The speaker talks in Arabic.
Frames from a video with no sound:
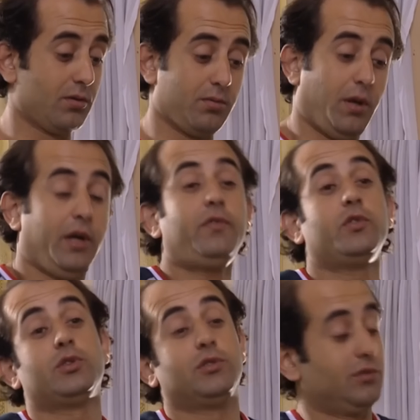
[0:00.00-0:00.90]

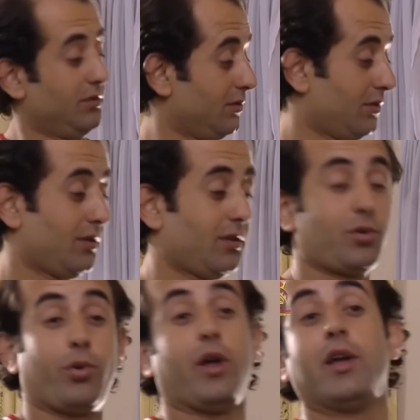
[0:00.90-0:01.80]
بعرفش
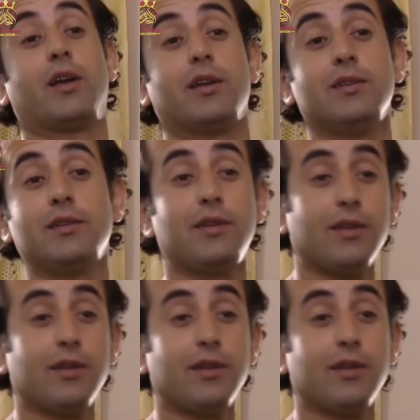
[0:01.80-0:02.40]
شو رايك انت